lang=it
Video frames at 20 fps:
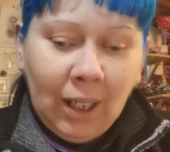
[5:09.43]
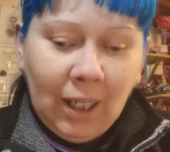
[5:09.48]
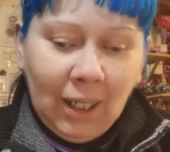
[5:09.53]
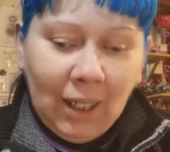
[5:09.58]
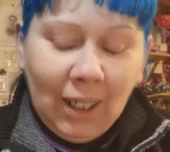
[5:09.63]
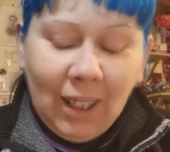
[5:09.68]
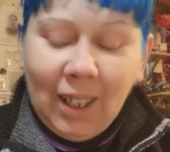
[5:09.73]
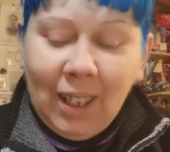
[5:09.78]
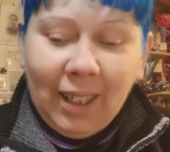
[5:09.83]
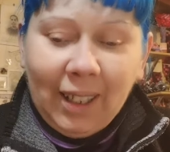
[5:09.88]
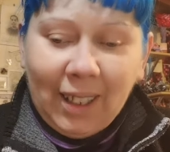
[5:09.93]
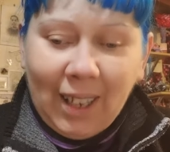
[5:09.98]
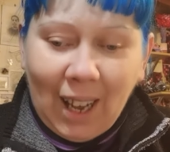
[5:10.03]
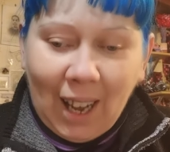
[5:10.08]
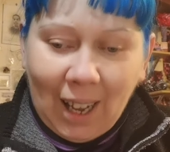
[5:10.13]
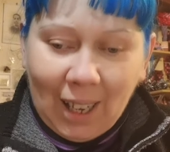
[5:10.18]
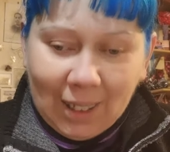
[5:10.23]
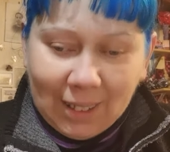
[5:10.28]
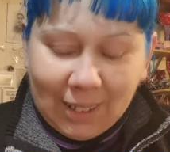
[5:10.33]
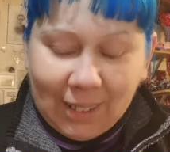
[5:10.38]
le
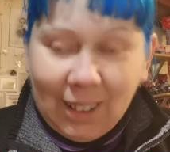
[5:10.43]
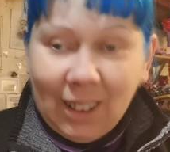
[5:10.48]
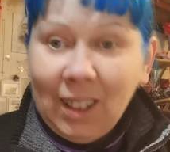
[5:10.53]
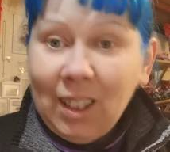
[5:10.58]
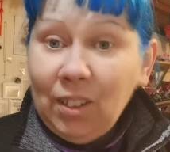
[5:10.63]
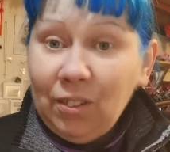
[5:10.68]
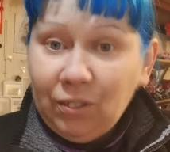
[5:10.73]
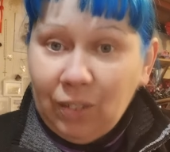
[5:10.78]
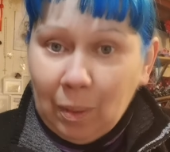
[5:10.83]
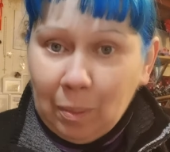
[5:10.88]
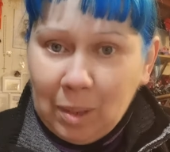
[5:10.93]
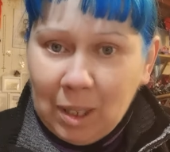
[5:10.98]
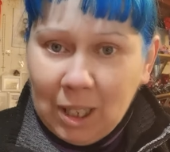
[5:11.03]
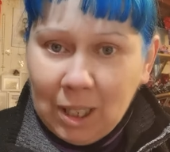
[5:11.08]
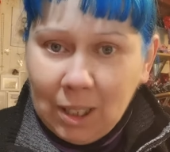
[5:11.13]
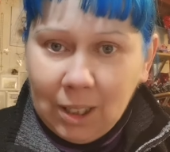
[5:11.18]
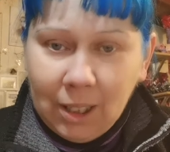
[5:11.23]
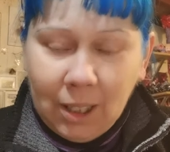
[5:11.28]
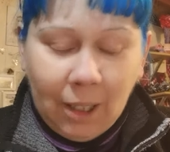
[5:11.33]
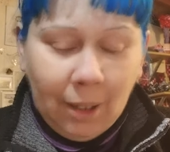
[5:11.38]
case, le
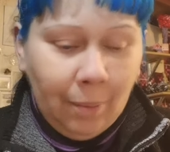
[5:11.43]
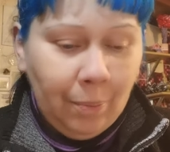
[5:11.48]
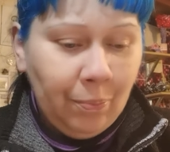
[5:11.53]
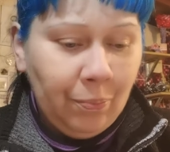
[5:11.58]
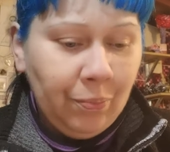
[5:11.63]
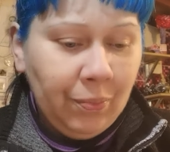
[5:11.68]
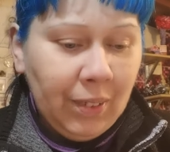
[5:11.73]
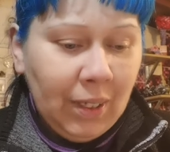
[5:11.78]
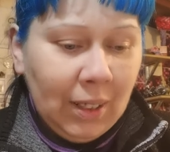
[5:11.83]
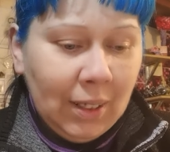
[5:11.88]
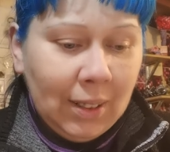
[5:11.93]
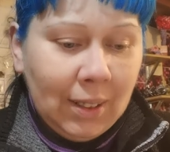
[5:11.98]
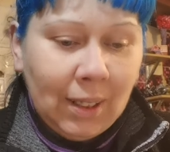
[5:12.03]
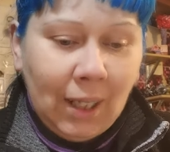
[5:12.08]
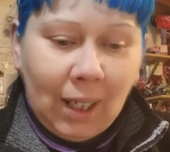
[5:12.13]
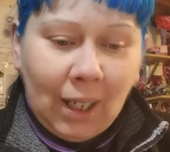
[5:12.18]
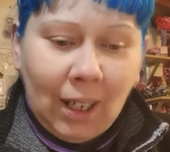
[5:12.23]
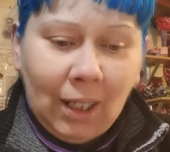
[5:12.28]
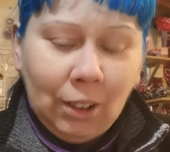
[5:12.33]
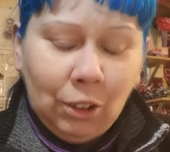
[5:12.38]
famiglie
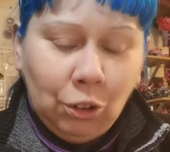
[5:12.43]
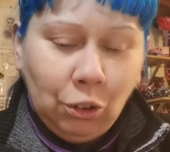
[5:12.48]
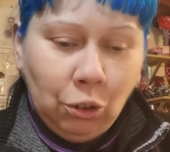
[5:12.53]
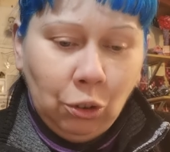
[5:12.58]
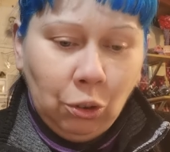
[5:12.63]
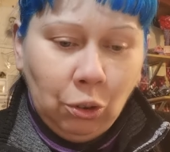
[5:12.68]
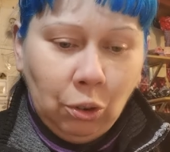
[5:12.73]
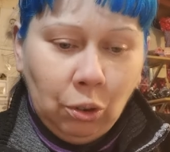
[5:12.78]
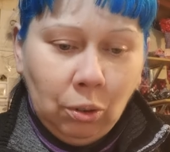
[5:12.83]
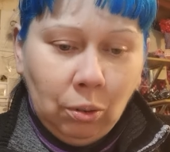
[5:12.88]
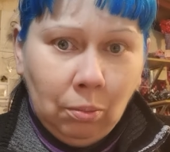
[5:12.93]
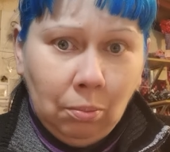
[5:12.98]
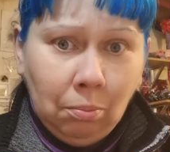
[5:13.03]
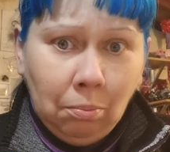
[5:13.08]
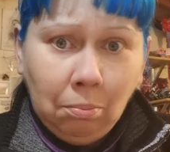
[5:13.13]
saranno